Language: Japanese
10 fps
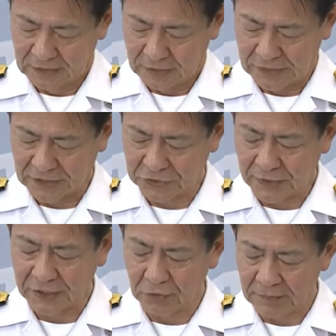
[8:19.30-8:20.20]
私
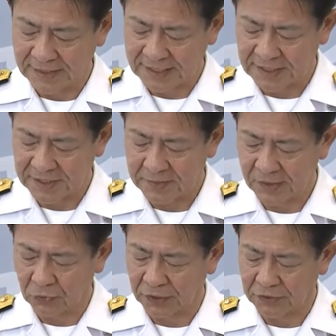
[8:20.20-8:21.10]
は4万3000
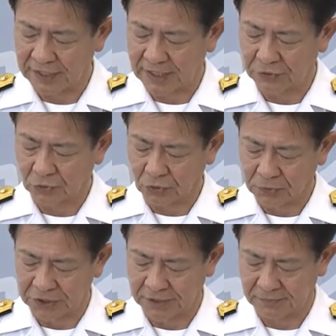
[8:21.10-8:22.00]
名を超える隊員とと
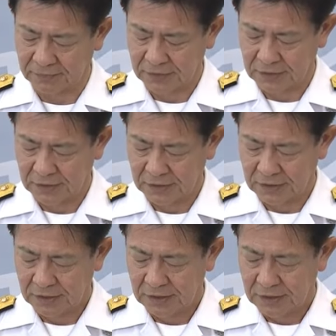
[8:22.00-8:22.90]
もに、
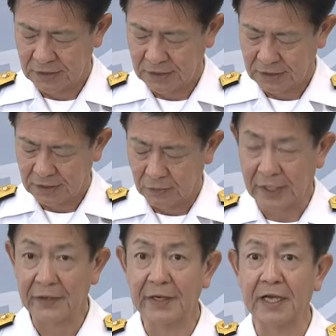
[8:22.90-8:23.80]

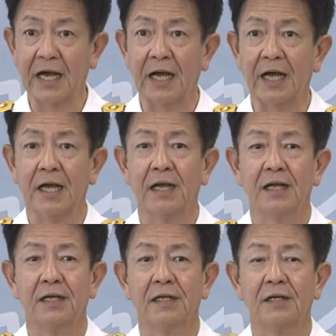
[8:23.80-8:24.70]
我々が
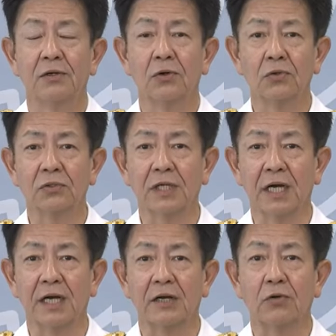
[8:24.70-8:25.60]
国
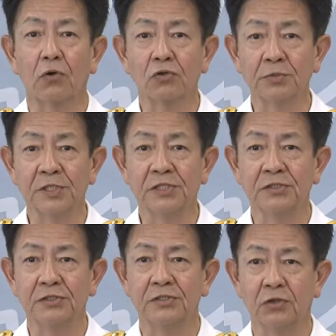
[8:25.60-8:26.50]
家、国
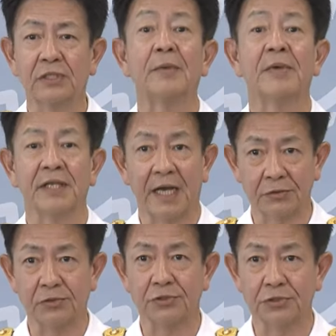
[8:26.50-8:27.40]
民のためにあ
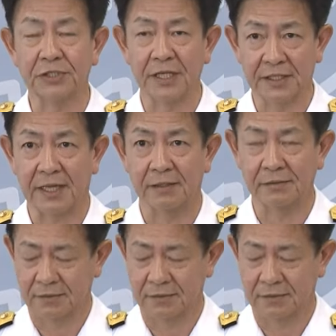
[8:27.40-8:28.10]
るという原点、